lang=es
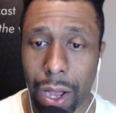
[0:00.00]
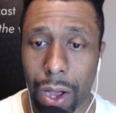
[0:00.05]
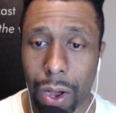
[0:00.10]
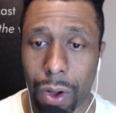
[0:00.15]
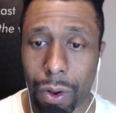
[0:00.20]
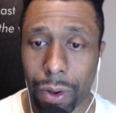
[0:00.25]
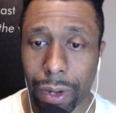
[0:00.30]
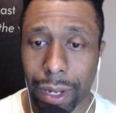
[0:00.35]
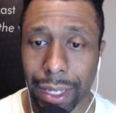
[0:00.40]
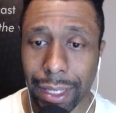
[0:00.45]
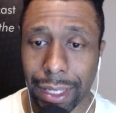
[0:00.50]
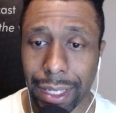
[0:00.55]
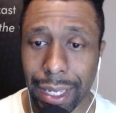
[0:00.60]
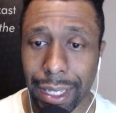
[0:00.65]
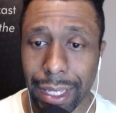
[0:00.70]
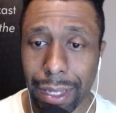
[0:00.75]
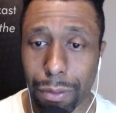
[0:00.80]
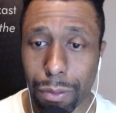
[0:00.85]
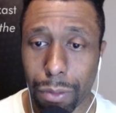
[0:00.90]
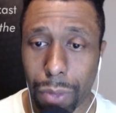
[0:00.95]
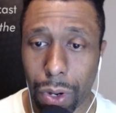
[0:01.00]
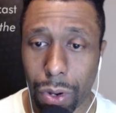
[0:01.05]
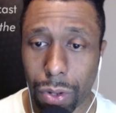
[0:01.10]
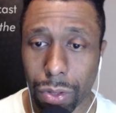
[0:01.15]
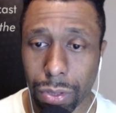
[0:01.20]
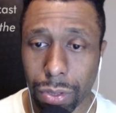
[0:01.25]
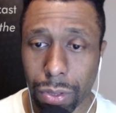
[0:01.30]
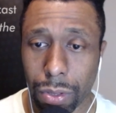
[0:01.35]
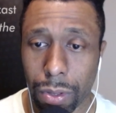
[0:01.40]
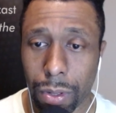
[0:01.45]
aunque tienen
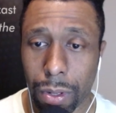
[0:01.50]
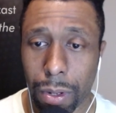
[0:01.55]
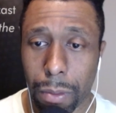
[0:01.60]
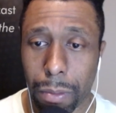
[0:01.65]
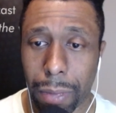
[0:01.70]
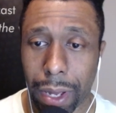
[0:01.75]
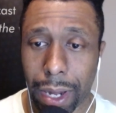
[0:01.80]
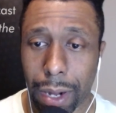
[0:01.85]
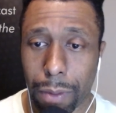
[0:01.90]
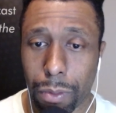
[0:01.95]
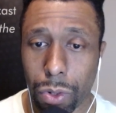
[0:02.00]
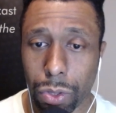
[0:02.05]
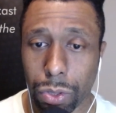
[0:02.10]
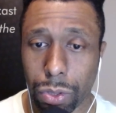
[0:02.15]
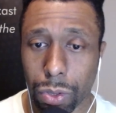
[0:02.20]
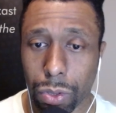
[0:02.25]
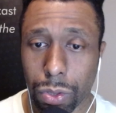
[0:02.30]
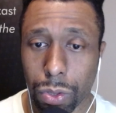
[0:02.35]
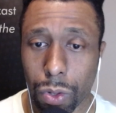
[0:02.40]
voz, para muchos